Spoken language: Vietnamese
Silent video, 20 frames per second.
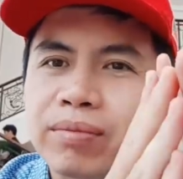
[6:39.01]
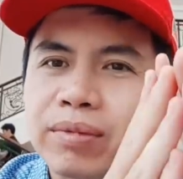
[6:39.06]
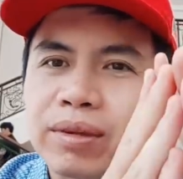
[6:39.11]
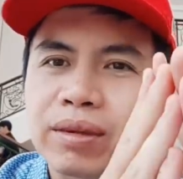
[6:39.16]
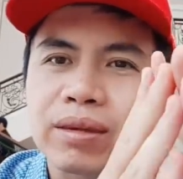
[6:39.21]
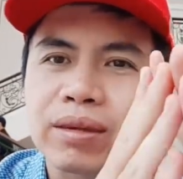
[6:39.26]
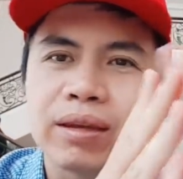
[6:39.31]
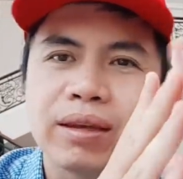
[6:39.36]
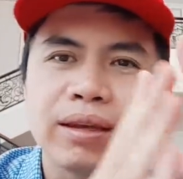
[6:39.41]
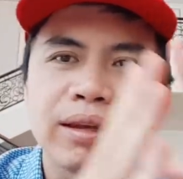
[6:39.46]

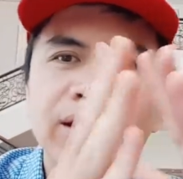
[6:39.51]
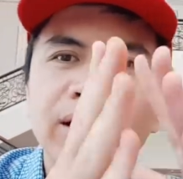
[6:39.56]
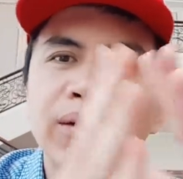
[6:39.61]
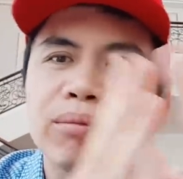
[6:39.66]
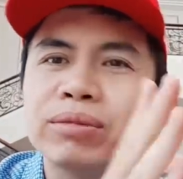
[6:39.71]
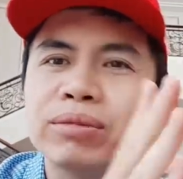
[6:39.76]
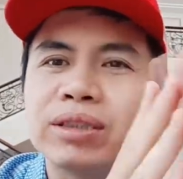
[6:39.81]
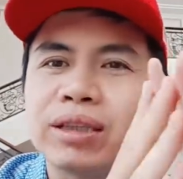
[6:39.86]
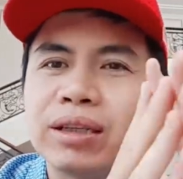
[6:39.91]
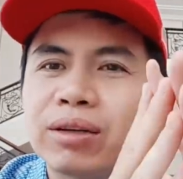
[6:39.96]
thì
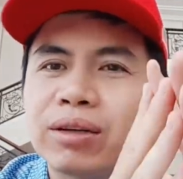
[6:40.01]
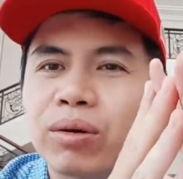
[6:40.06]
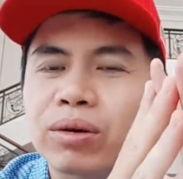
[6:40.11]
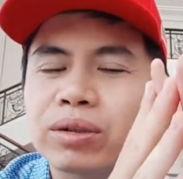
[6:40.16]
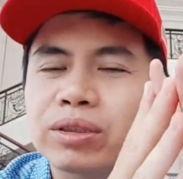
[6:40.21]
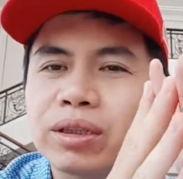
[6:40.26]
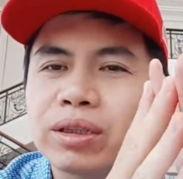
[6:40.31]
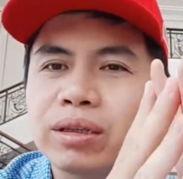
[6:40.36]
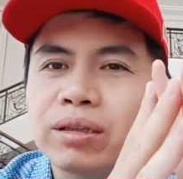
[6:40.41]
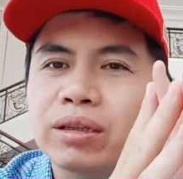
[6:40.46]
không chỉ
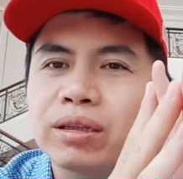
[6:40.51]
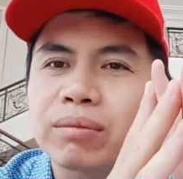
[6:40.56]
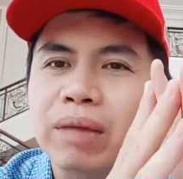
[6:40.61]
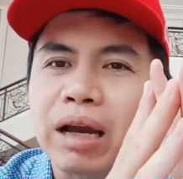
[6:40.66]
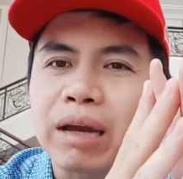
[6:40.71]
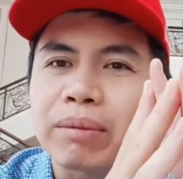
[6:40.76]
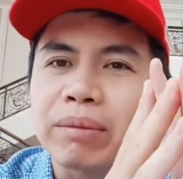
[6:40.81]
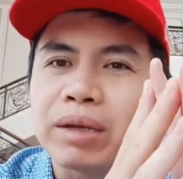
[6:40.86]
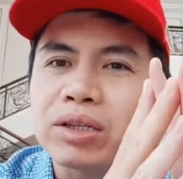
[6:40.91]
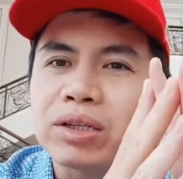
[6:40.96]
cuộc chiến thương
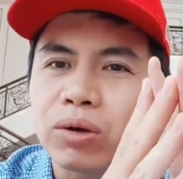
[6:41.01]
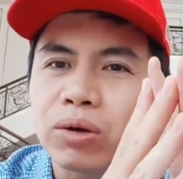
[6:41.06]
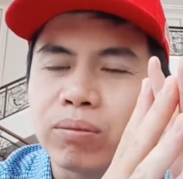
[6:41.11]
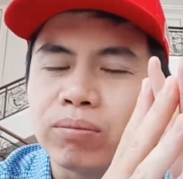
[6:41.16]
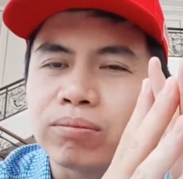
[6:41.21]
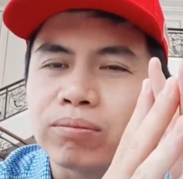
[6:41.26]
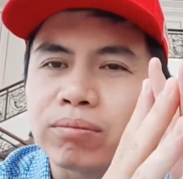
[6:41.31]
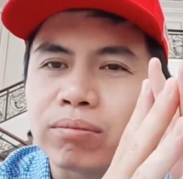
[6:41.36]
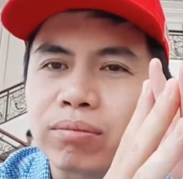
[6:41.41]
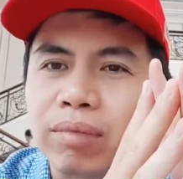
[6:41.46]
mại Mỹ
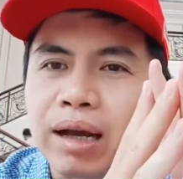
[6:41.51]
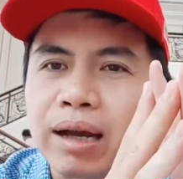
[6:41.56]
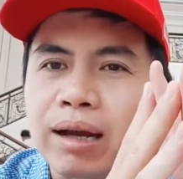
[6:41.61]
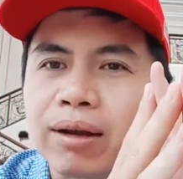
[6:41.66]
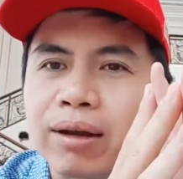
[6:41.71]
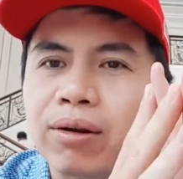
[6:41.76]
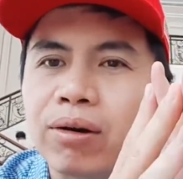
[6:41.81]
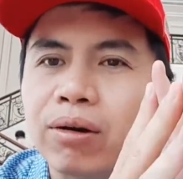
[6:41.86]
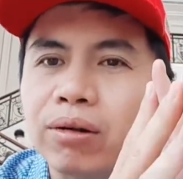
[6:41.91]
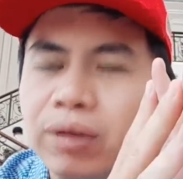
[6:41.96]
Trung mà
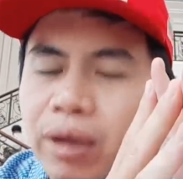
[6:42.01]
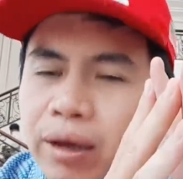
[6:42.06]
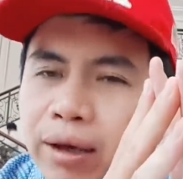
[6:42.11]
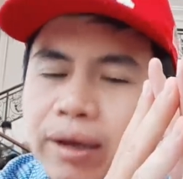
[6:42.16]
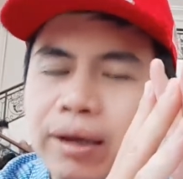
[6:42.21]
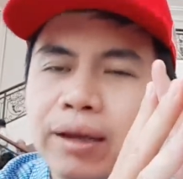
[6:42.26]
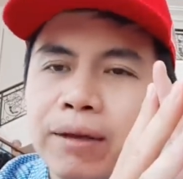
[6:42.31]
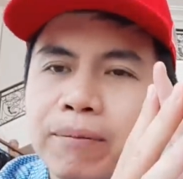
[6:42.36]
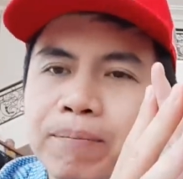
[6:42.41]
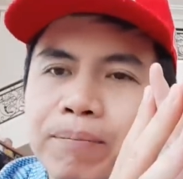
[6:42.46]
có
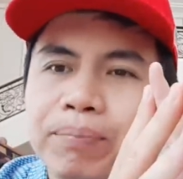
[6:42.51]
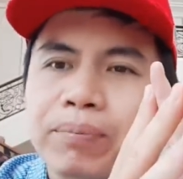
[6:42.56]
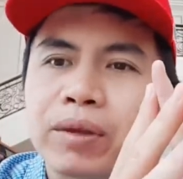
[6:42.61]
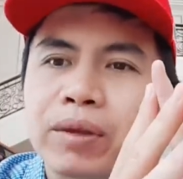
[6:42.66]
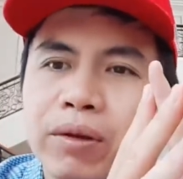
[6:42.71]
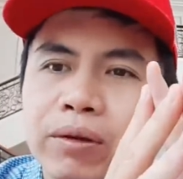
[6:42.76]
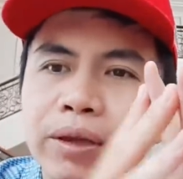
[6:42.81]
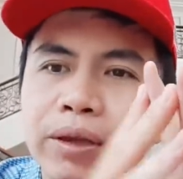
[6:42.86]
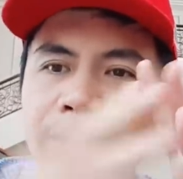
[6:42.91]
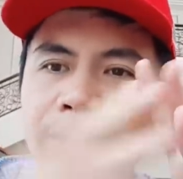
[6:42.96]
thể
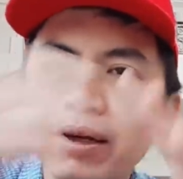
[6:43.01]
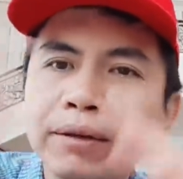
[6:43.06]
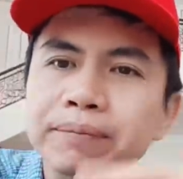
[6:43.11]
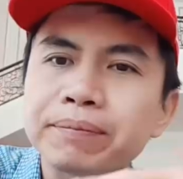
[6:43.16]
có thể